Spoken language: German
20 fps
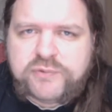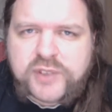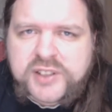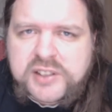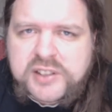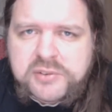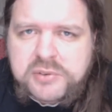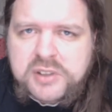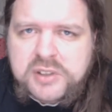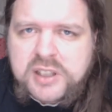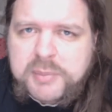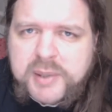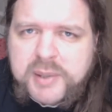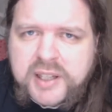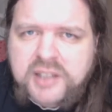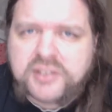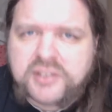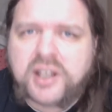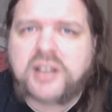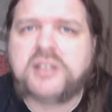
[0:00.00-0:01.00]
Was hast du denn
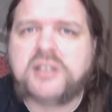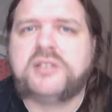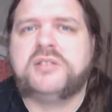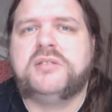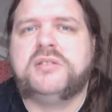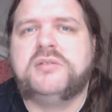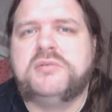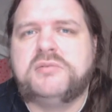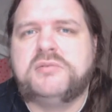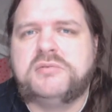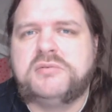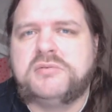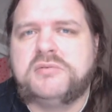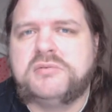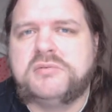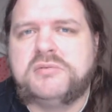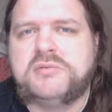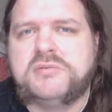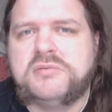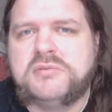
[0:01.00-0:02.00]
dabei gedacht?
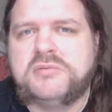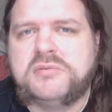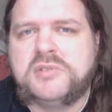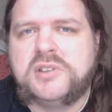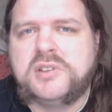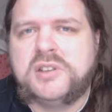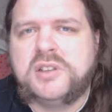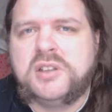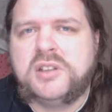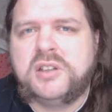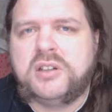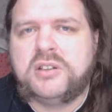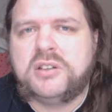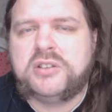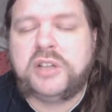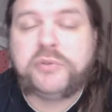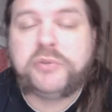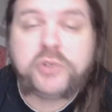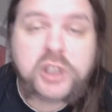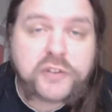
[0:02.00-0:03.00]

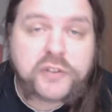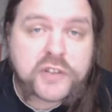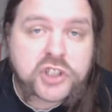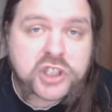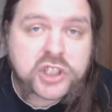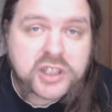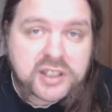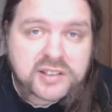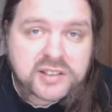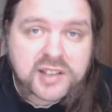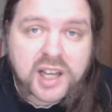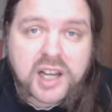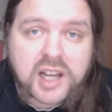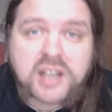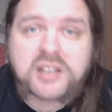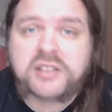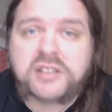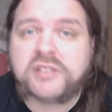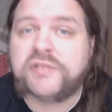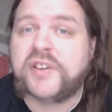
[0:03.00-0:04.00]
dann würde ich wahrscheinlich
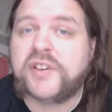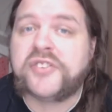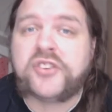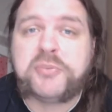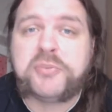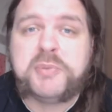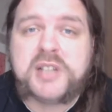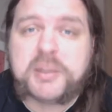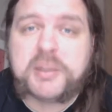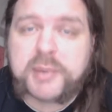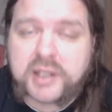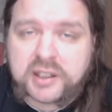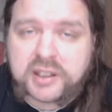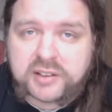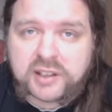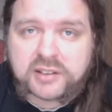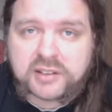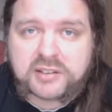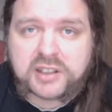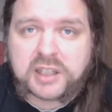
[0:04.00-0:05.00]
sagen, was ich mir dabei
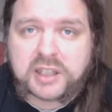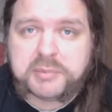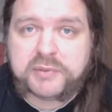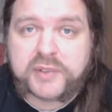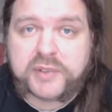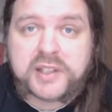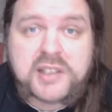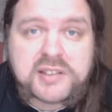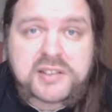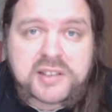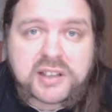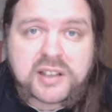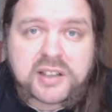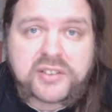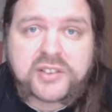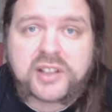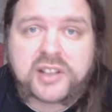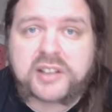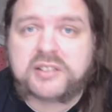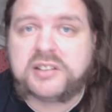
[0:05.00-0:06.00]
gedacht habe, wenn ich es denn
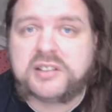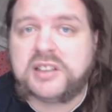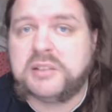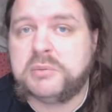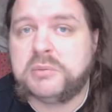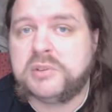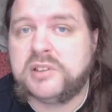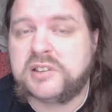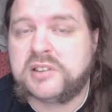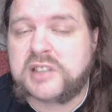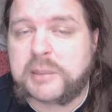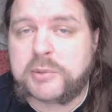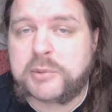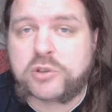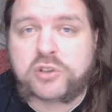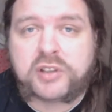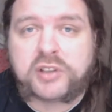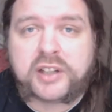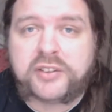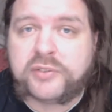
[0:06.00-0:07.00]
gesagt habe. Es gab
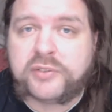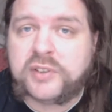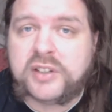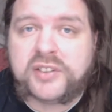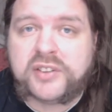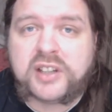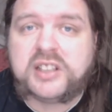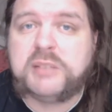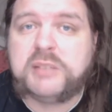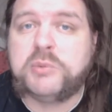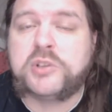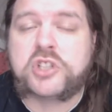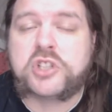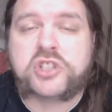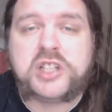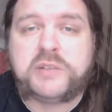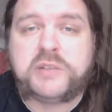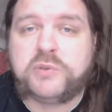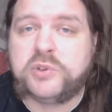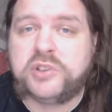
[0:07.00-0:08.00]
auch schon ganz viele Sachen, die ihm
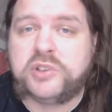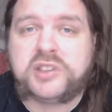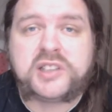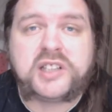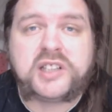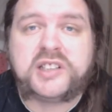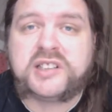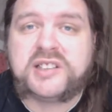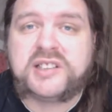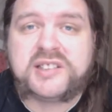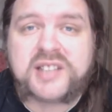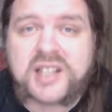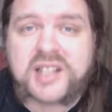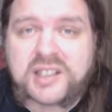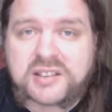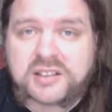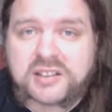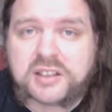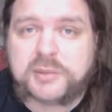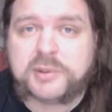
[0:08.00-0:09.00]
unterstellt wurden, die ich gar nicht
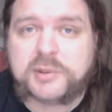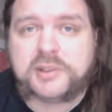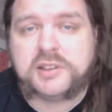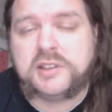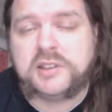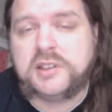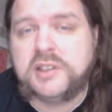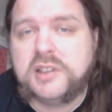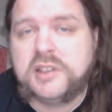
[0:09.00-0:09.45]
gesagt habe.